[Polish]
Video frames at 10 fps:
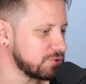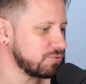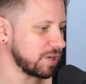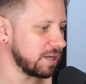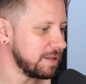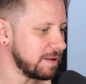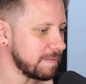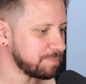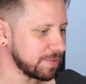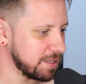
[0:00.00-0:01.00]
która
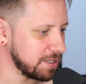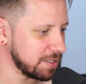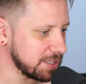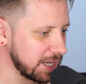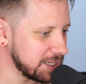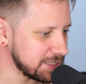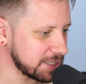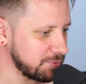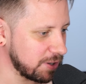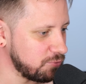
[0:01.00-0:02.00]
E, nagle
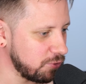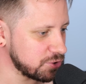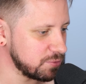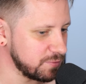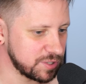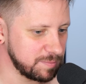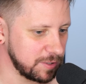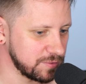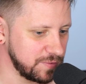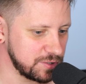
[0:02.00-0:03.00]
zaczęła głośno mówić, chyba
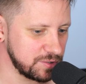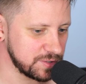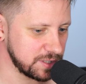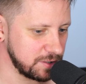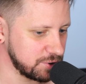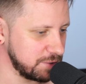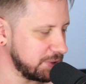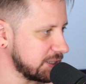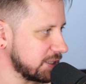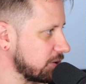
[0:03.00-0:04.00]
od
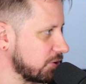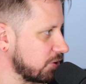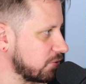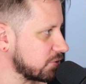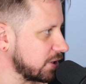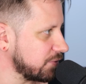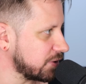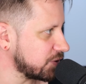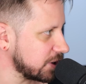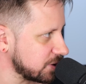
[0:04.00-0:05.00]
2018 roku, czy
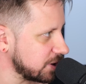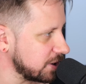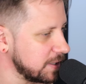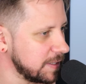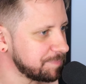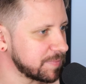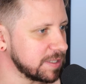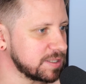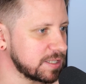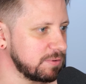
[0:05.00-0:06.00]
nawet wcześniej,
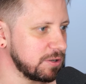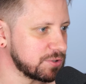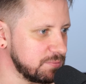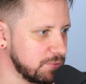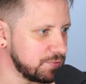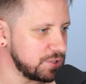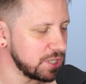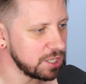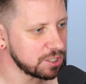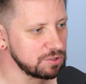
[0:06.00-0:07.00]
e, zaczęła o tym mówić.
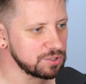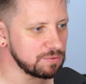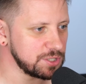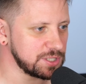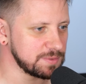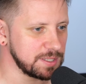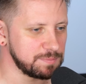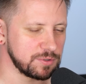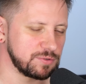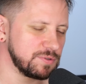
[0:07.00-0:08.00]
Ktoś ją gdzieś tam
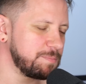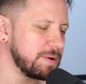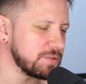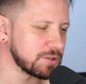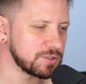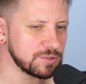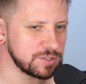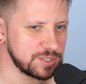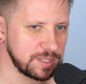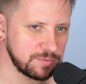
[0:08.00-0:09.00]
zaprosił, na pewno ktoś
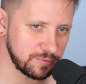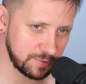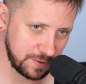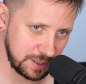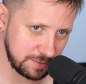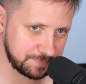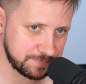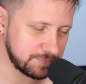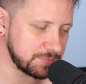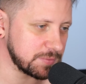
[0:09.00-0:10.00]
gdzieś tam kurwa
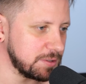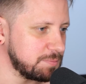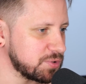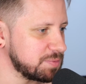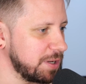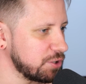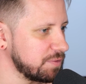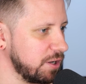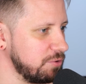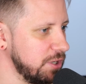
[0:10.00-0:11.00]
e,
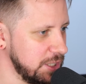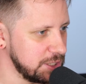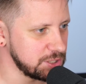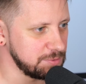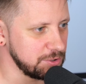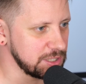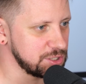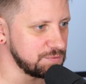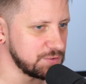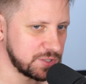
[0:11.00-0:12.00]
posmarował, żeby ona
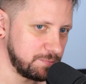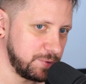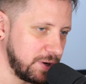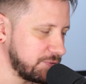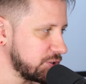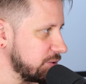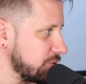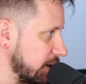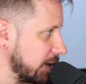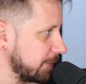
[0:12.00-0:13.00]
gdzieś wystąpiła w czymś.